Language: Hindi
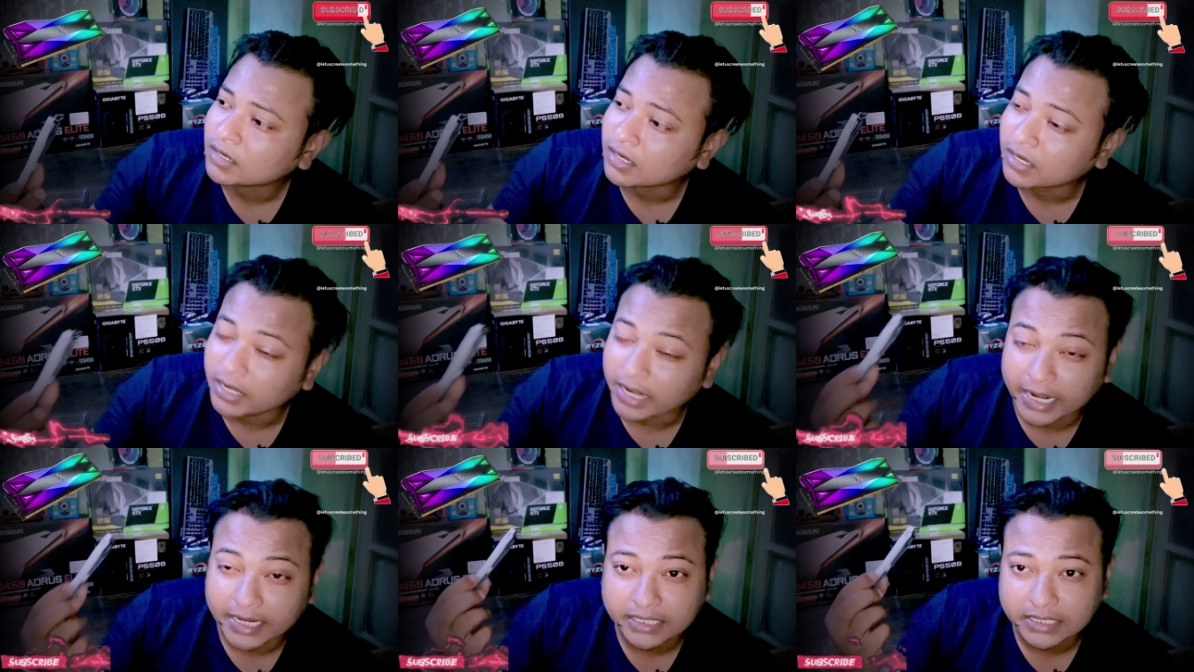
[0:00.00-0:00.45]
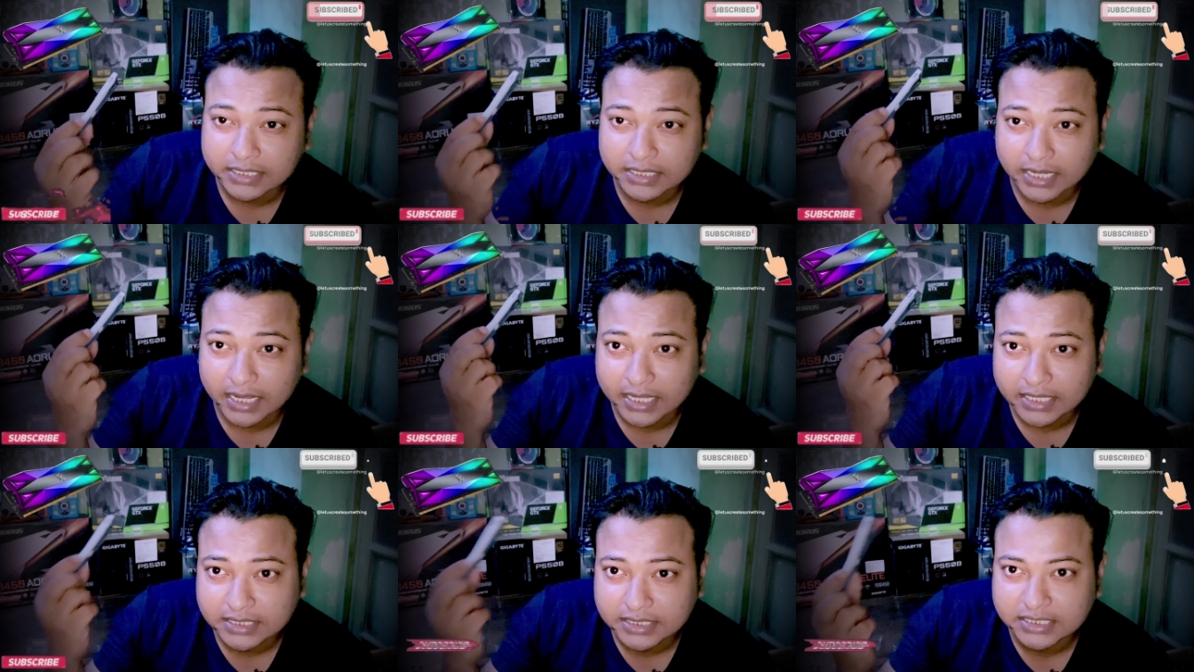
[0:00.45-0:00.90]
लाइटिंग
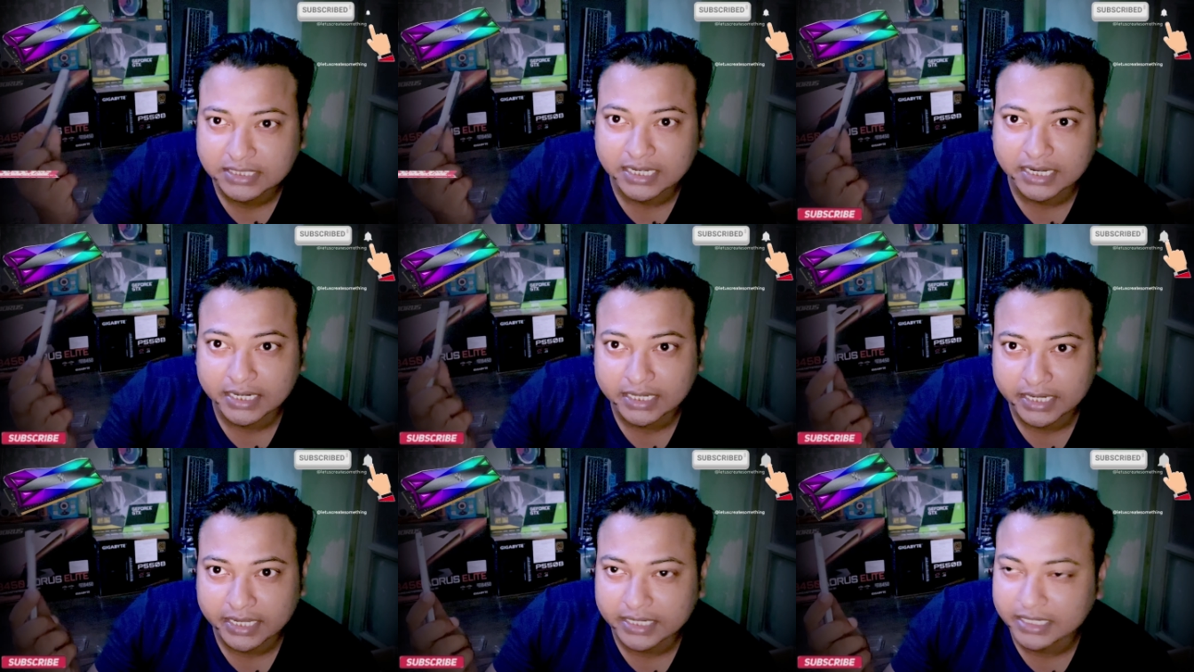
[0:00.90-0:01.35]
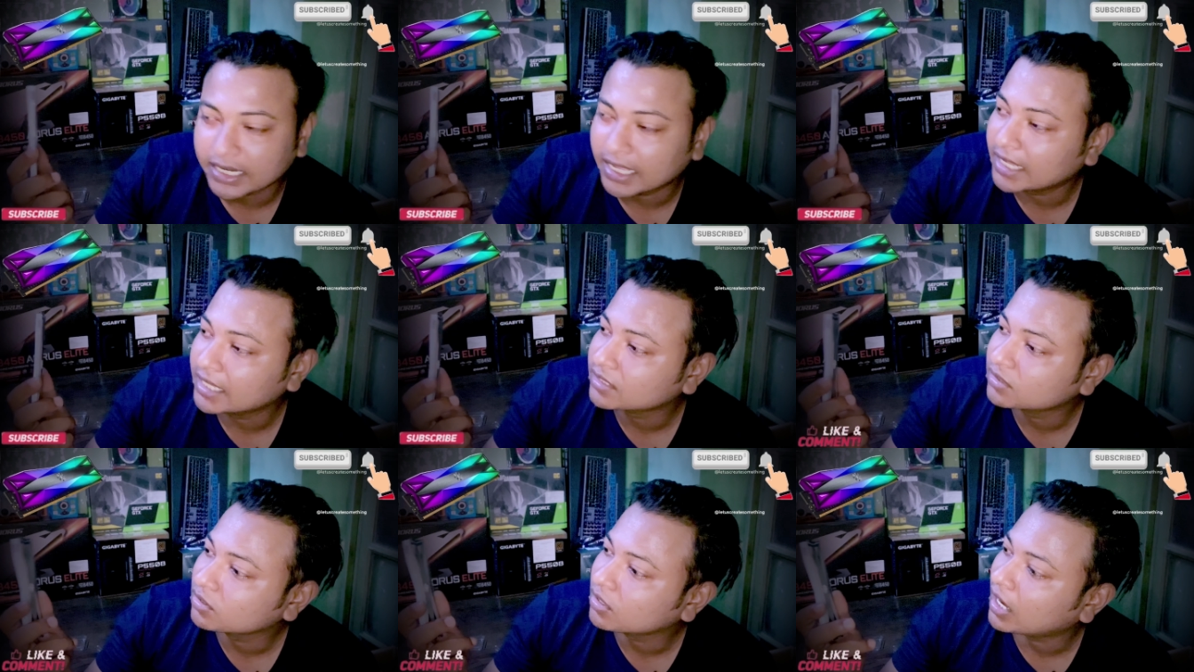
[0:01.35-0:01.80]
अच्छा रखना
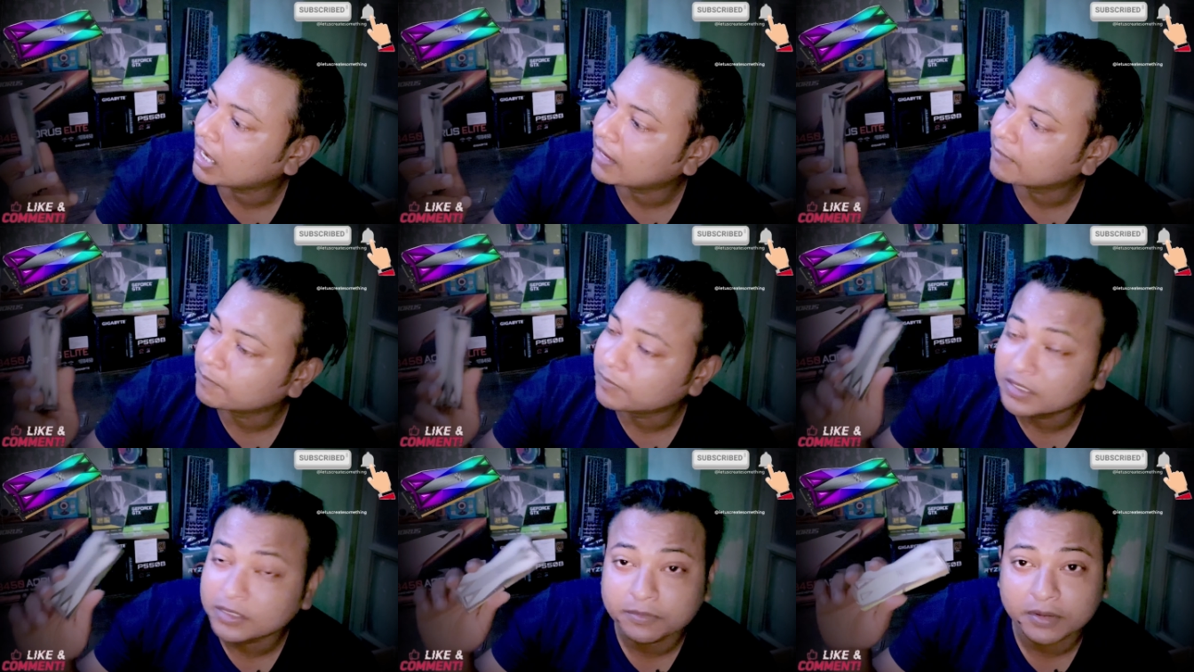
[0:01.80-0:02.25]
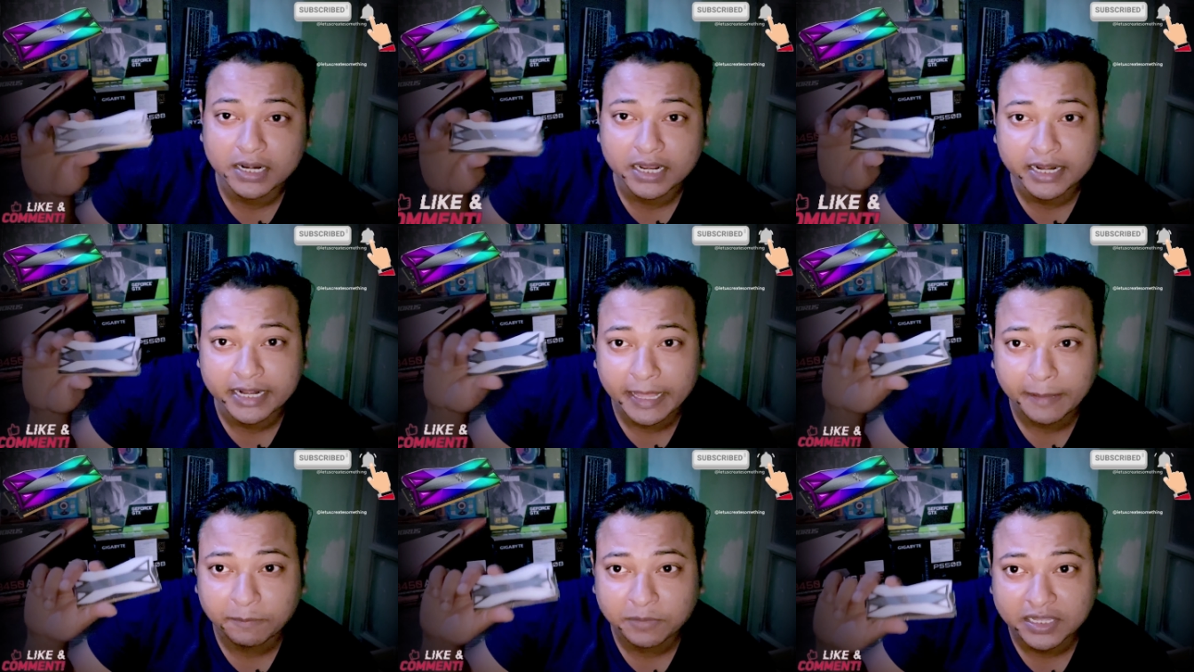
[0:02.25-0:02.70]
है तो आप ये
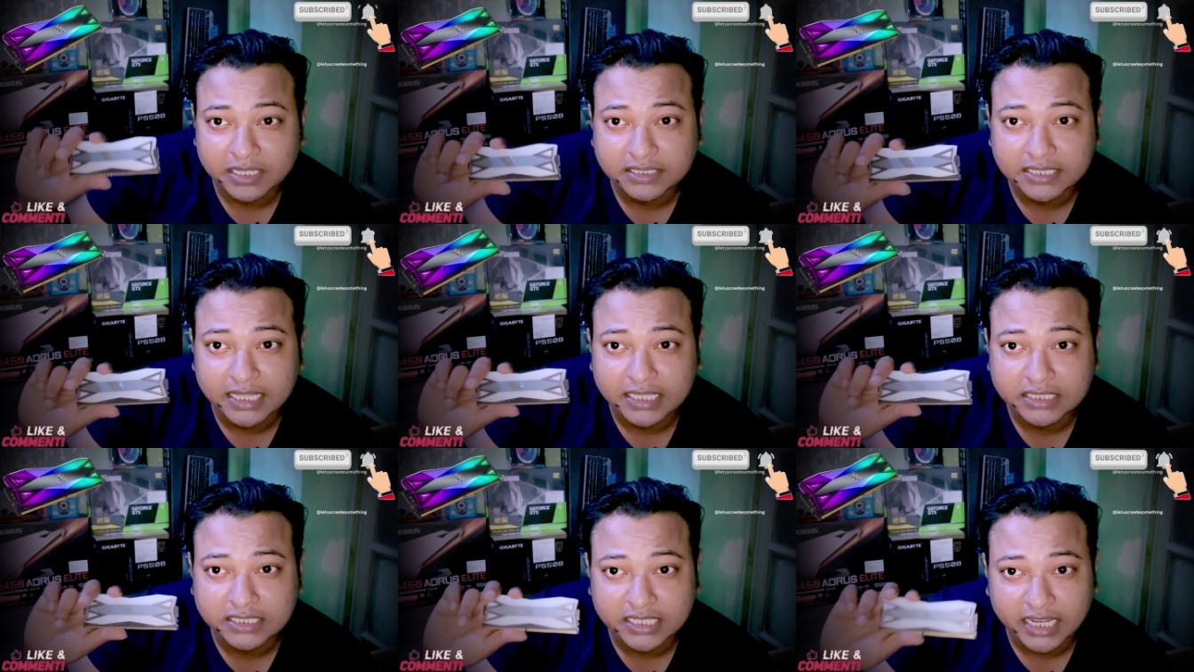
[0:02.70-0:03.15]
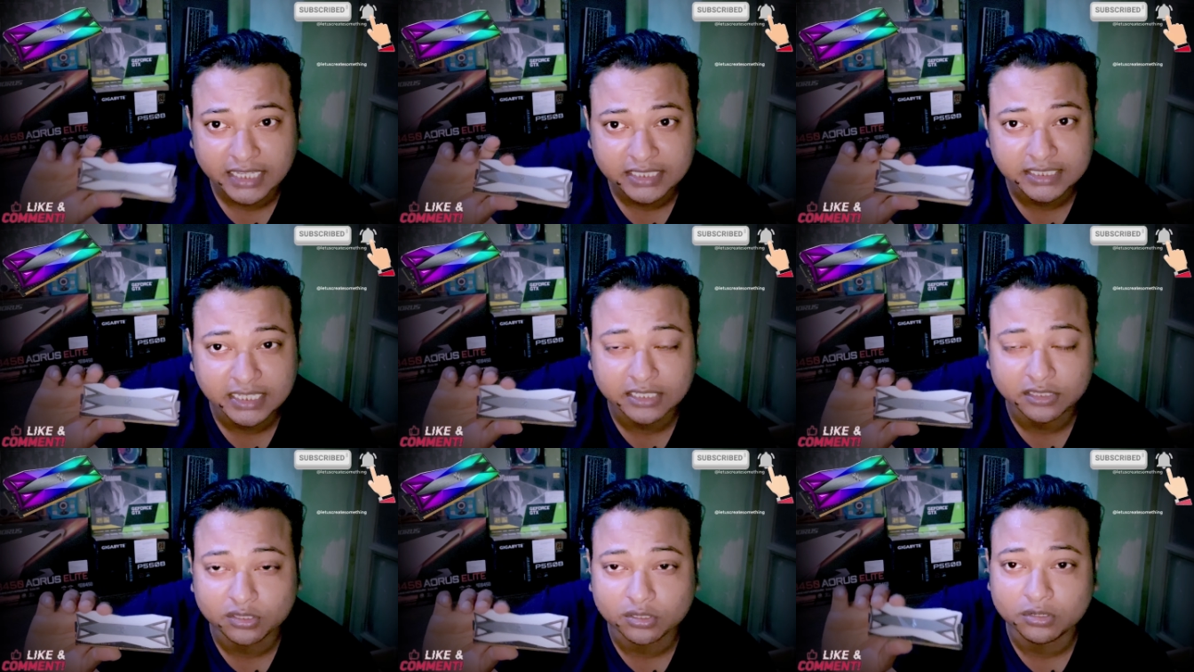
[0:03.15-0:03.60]
वाला रैम के साथ जा
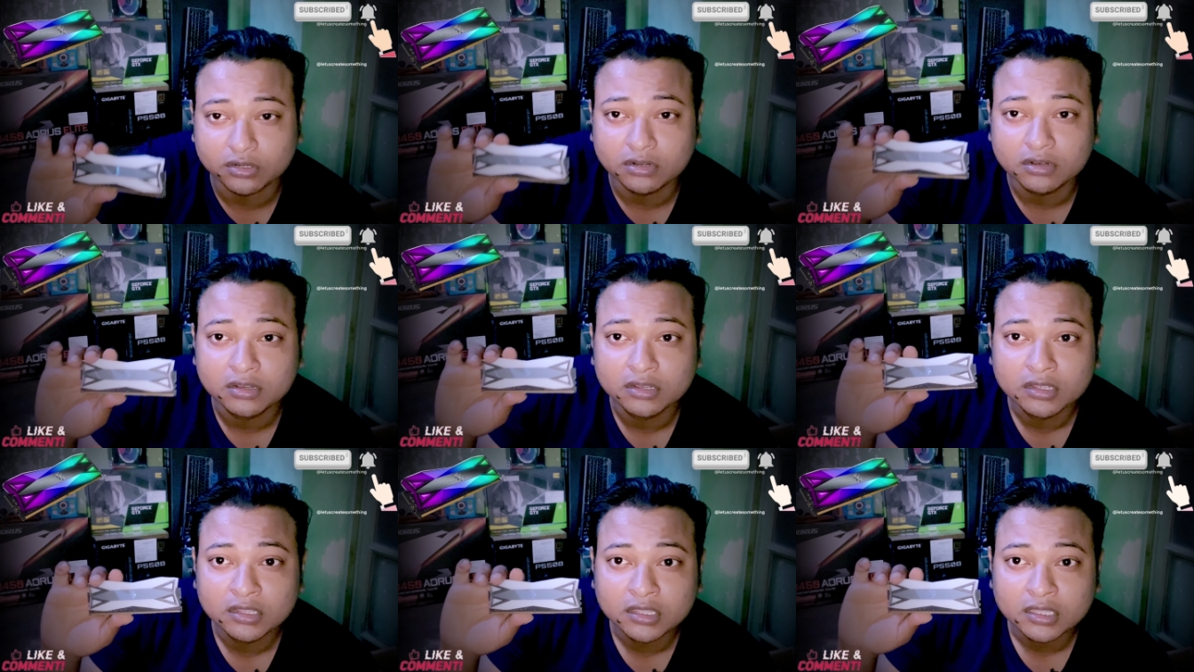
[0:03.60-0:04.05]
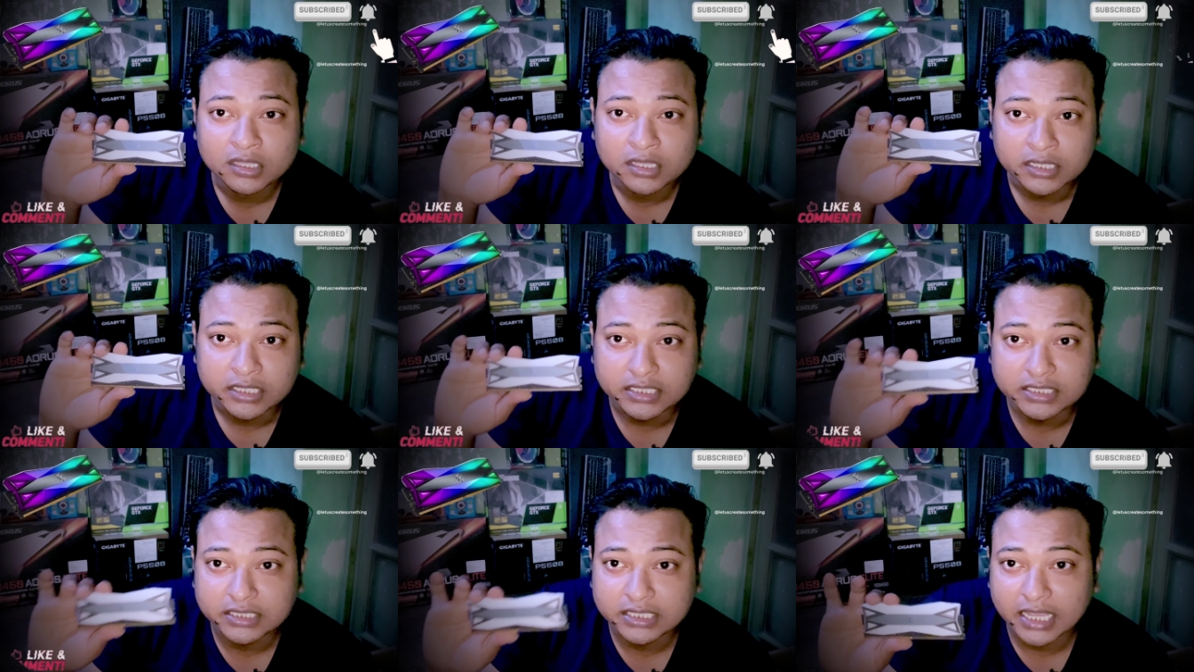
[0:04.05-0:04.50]
सकते हो
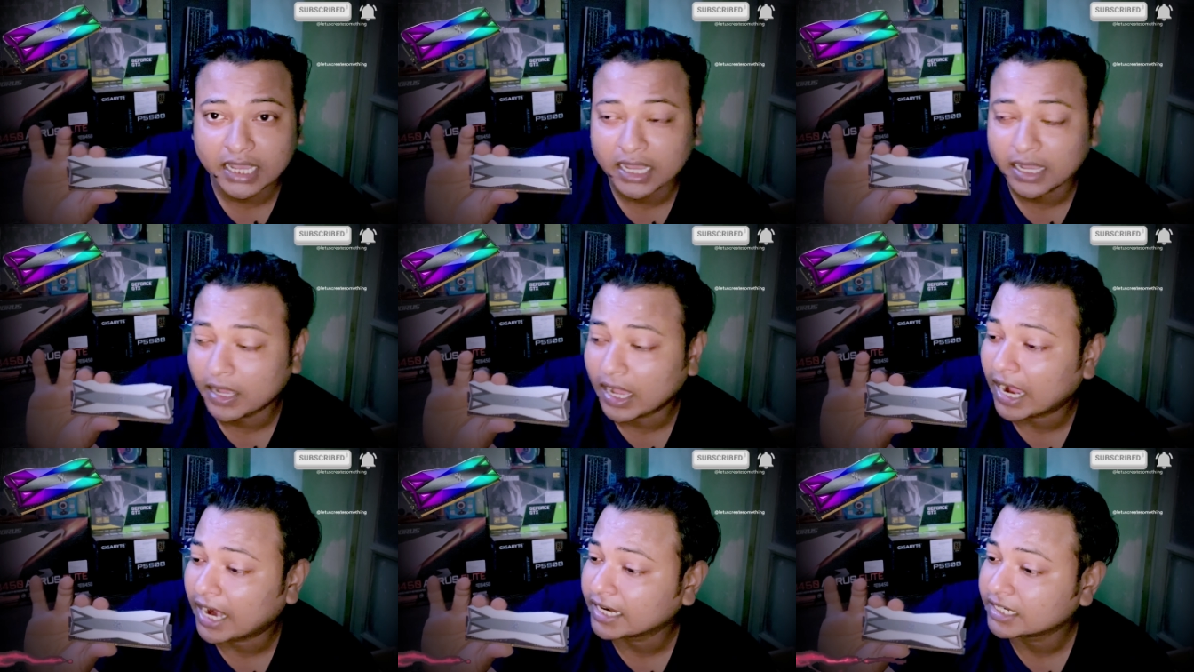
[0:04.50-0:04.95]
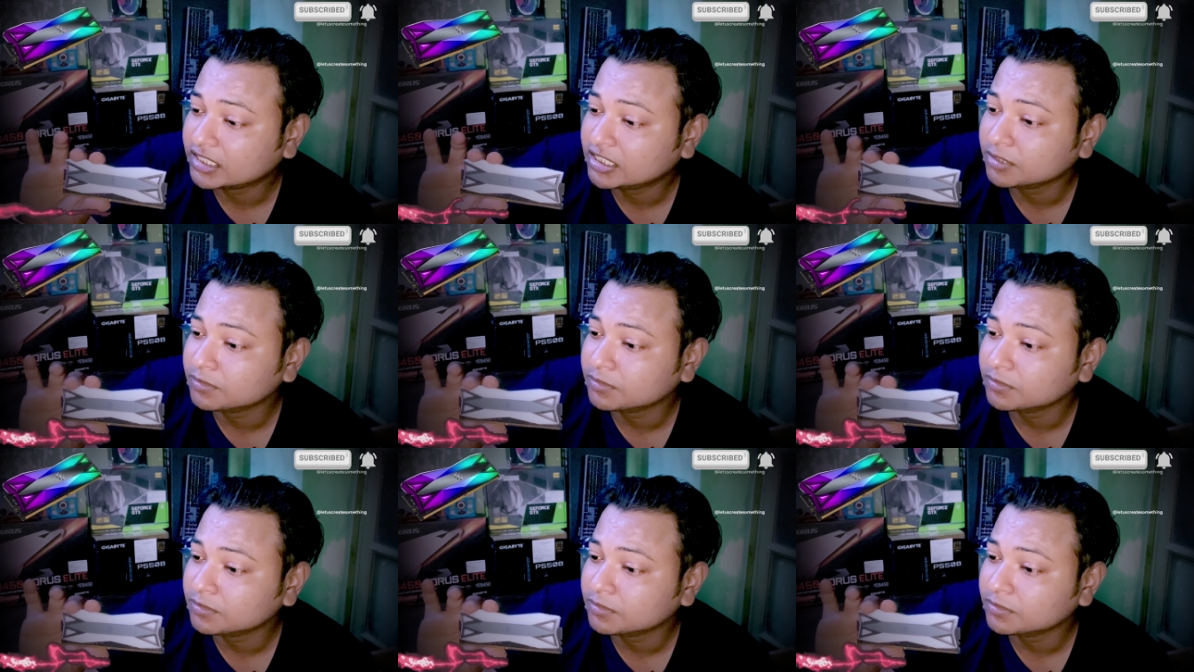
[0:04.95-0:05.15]
इसका आठ जी